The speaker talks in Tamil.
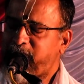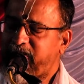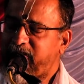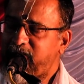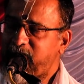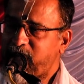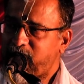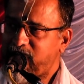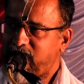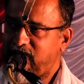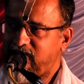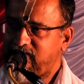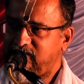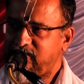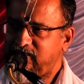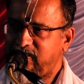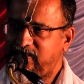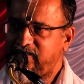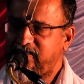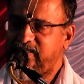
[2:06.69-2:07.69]

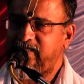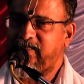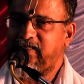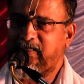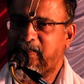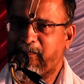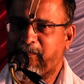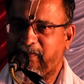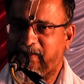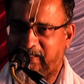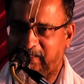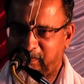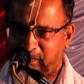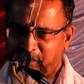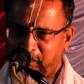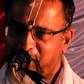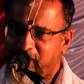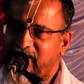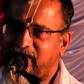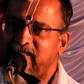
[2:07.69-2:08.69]
போயிடக்கூடாது இது எனக்கு
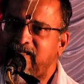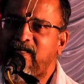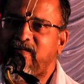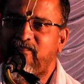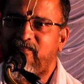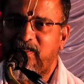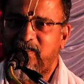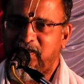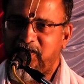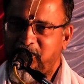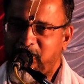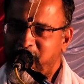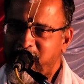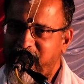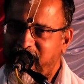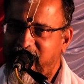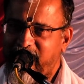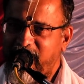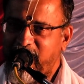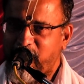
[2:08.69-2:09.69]
பரம்பரையாக வரணும்
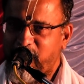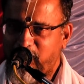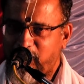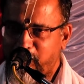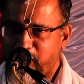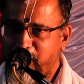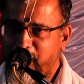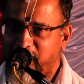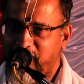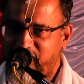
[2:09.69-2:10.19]
எனக்கு ஒரு